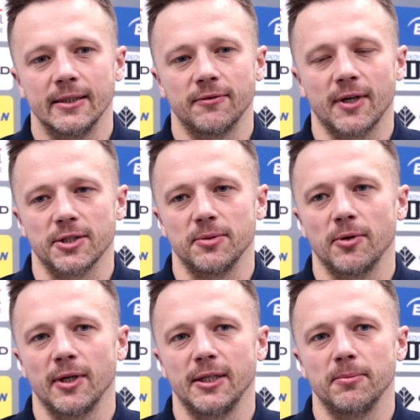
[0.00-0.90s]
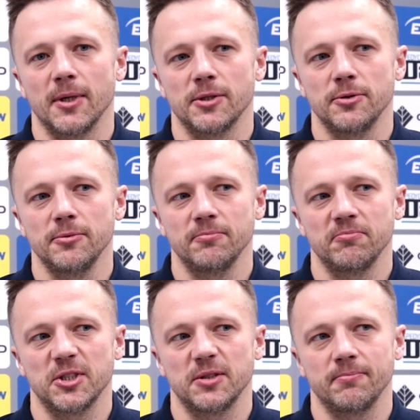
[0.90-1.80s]
w każdym kolejnym meczu.
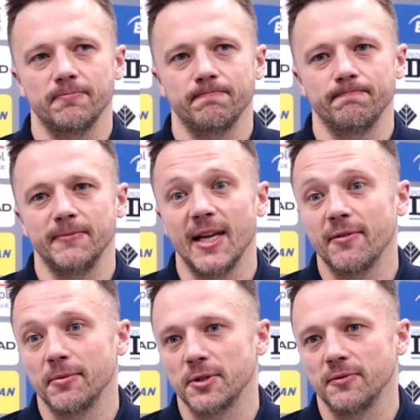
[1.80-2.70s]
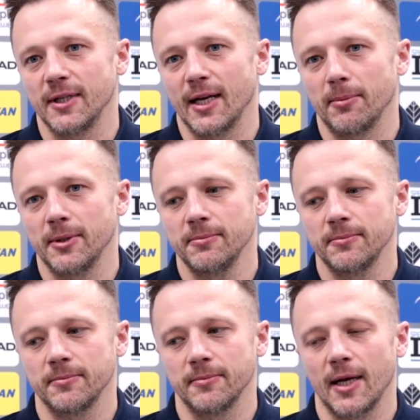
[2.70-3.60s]
Nie wiem, czy wygramy,
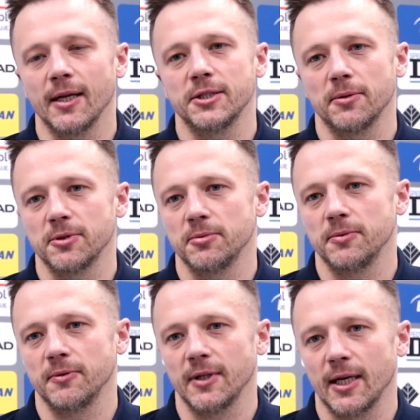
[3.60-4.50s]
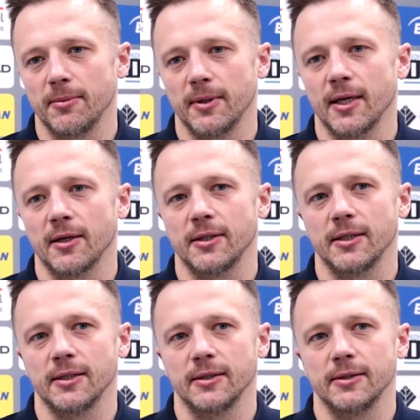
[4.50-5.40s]
ale chciałbym, żebyśmy w tych elementach,
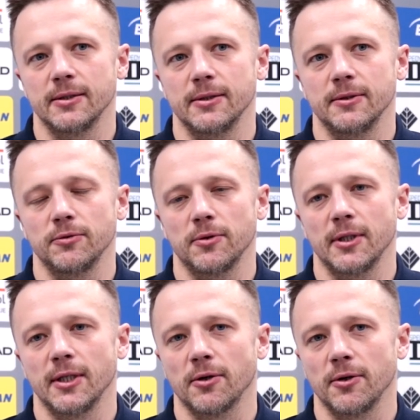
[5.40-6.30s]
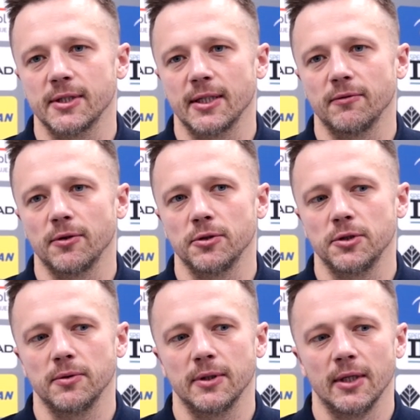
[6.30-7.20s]
e, które nie do końca nam
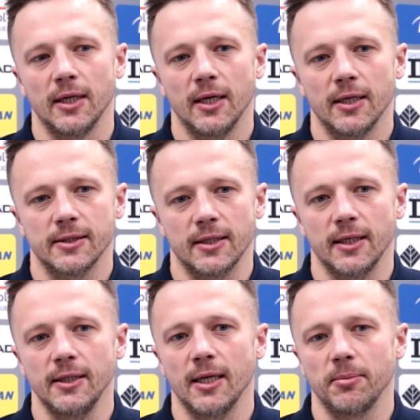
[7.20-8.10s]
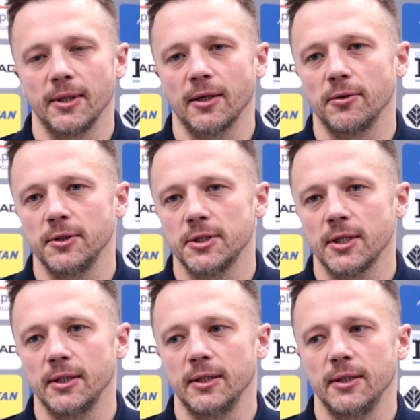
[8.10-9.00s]
wychodziły, zagrali lepiej. Na to
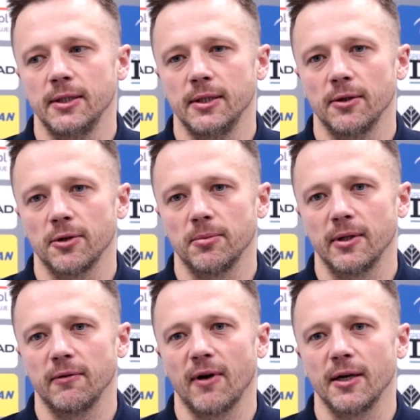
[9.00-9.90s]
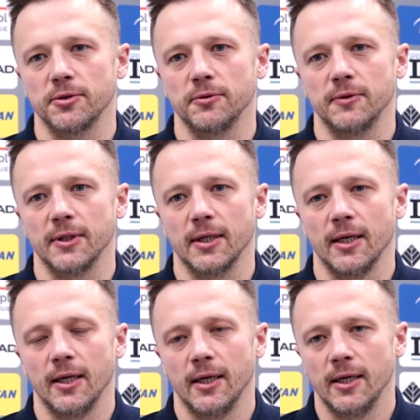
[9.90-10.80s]
liczę i o to będę walczył w tych
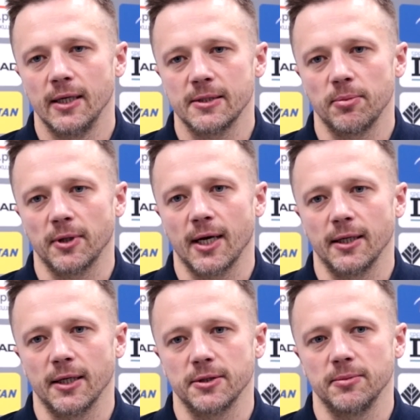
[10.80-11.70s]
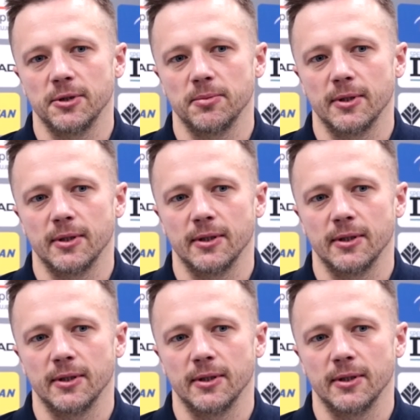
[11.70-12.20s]
spotkaniach, żebyśmy